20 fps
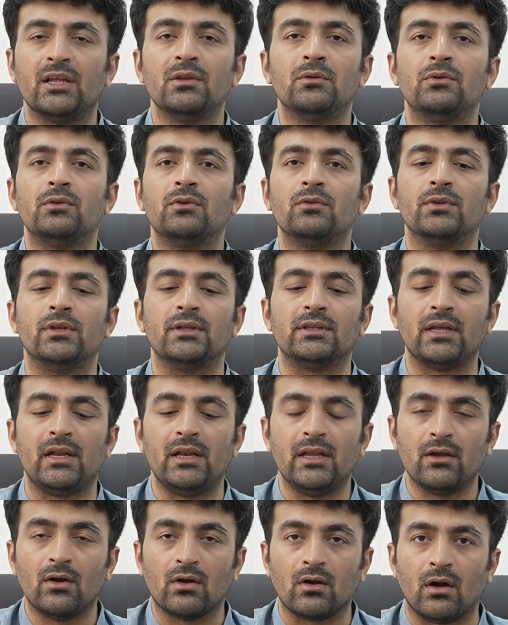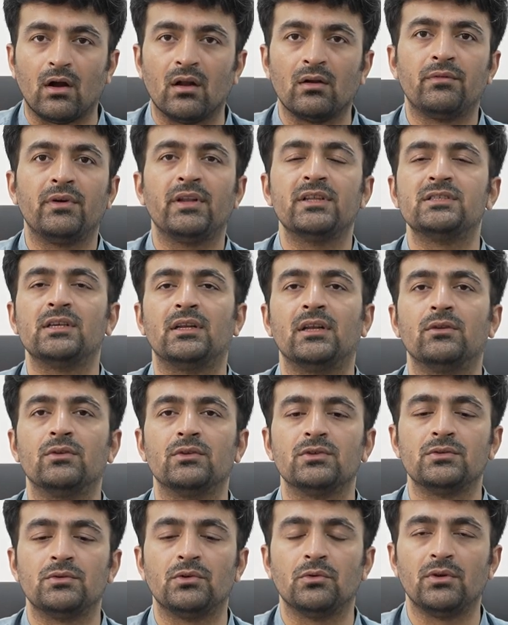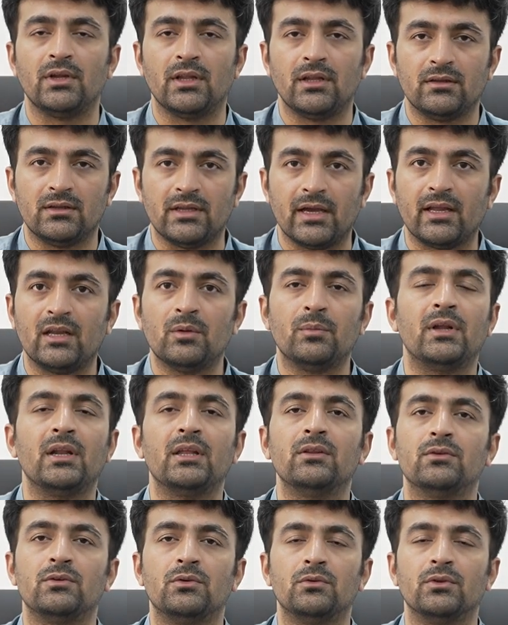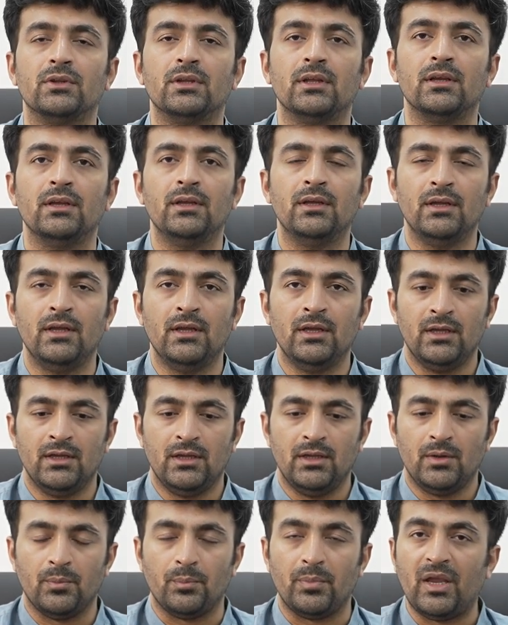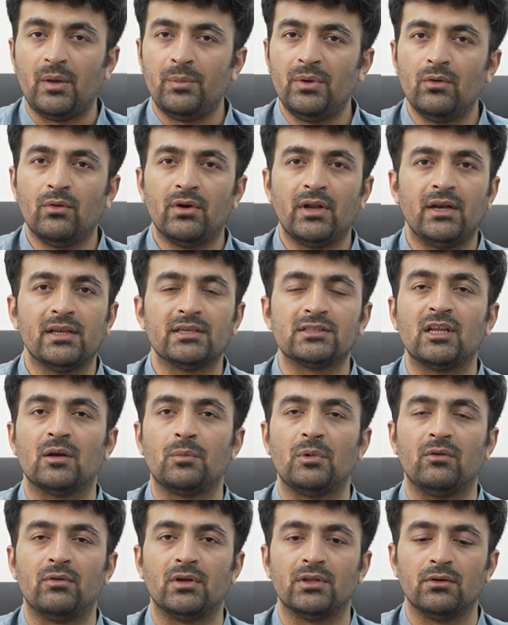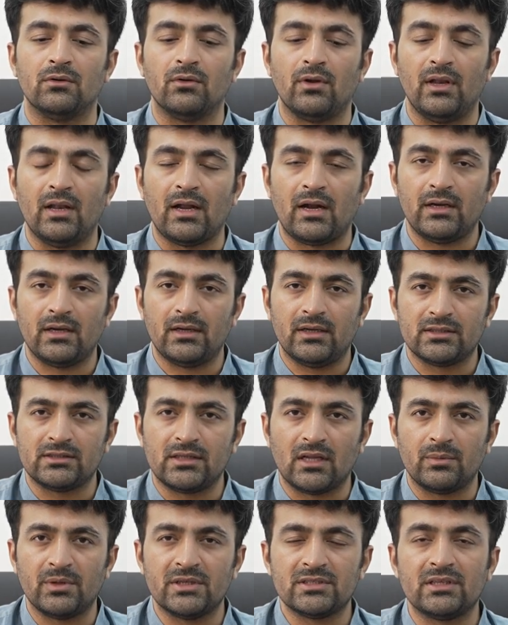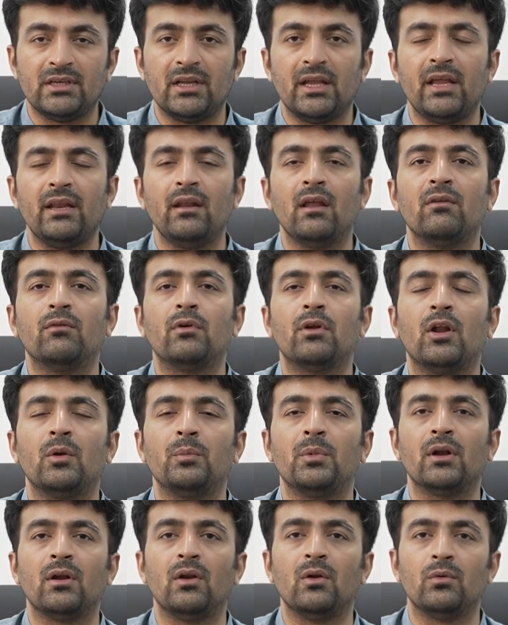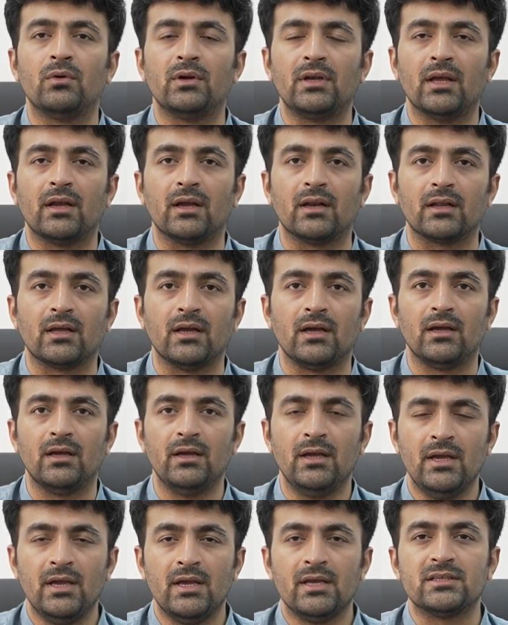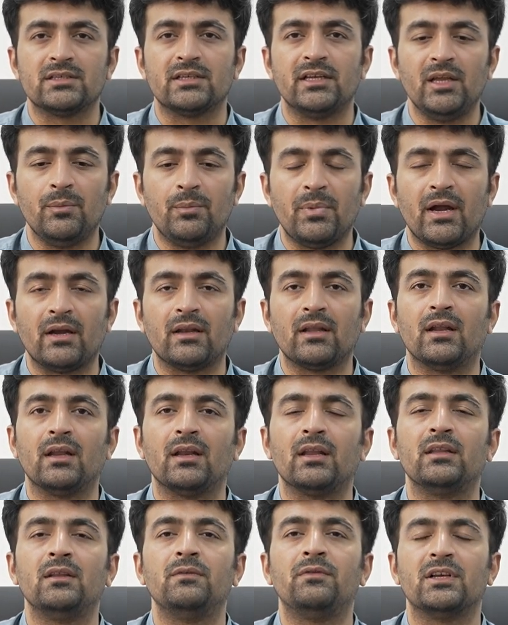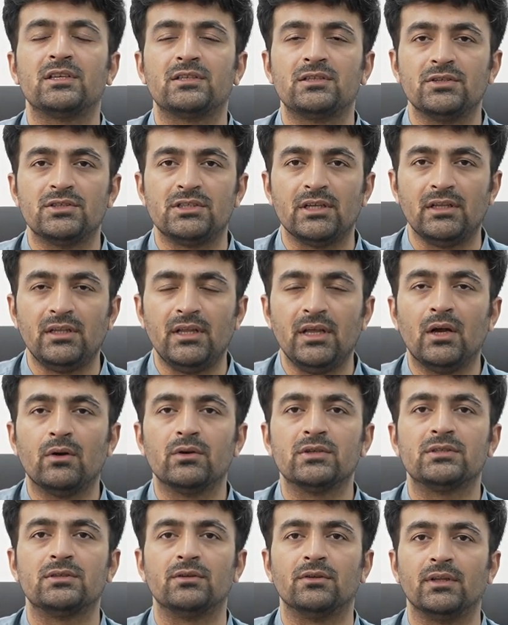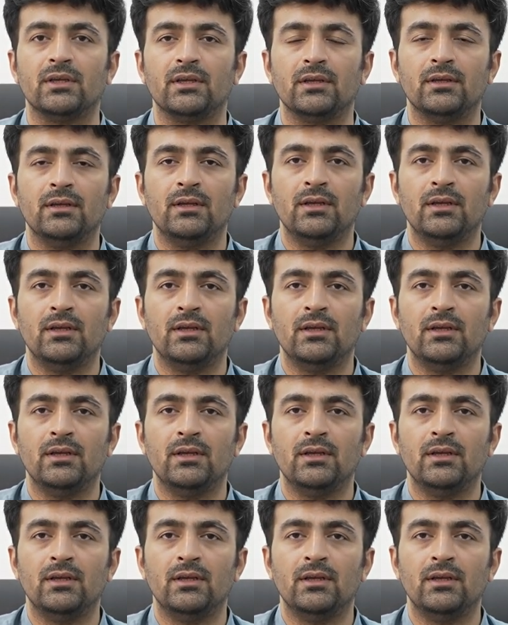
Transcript: అనేది ఉంటుంది తల్లికి కాన్ఫిడెన్స్ అనేది ఉంటుంది ధైర్యం అనేది ఉంటుంది బేబీ కూడా డిస్టర్బ్ అవ్వదు ఇలాంటి డిస్టర్బెన్స్ లేని ఎన్విరాన్మెంట్లో ఉంటే కనుక స్లీప్ ప్యాటర్న్ అనేది ఫస్ట్ జల్దీగా వస్తుంది